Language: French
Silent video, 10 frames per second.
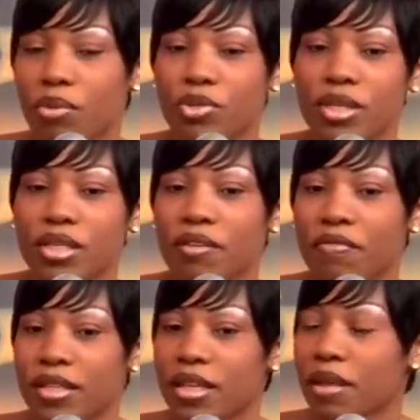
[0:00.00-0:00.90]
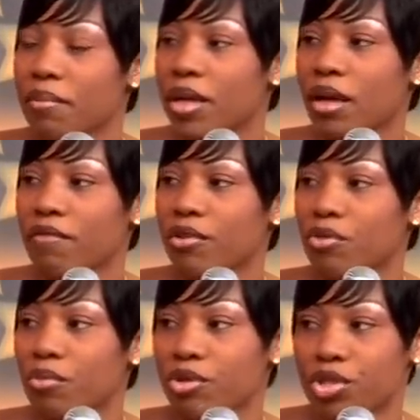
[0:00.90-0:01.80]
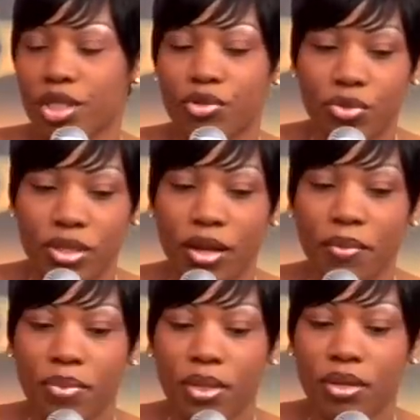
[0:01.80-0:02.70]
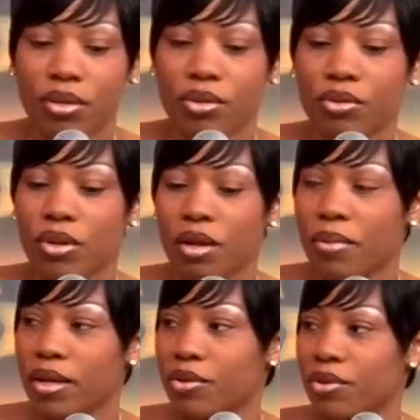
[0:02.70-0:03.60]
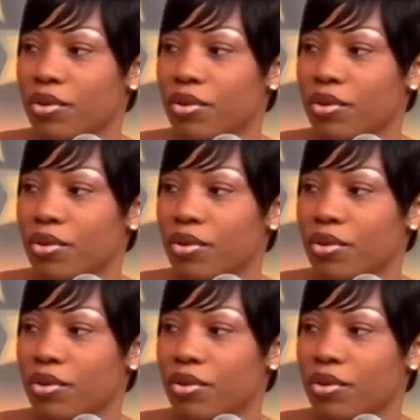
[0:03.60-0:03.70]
se désinfecter les mains avant de manger et tout ça. Ah oui, on vous a vu distribuer